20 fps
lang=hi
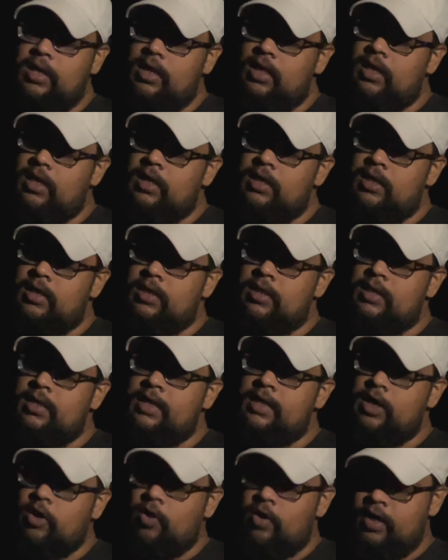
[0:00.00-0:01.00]

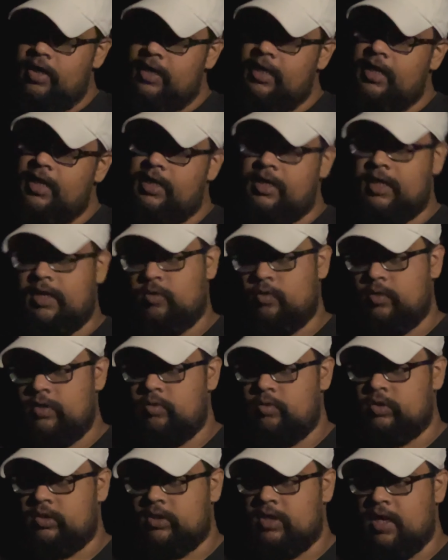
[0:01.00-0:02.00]
निकॉन डी टेन को
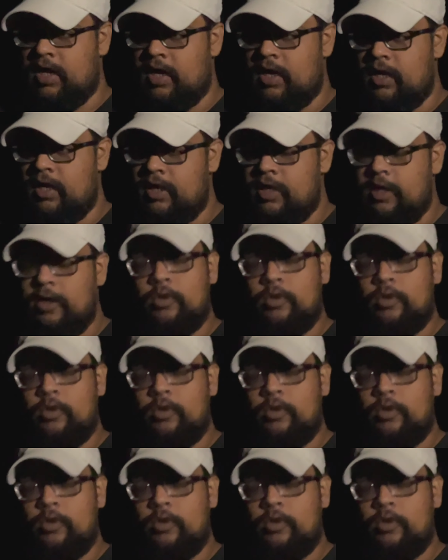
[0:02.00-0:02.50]
यूज़ किया है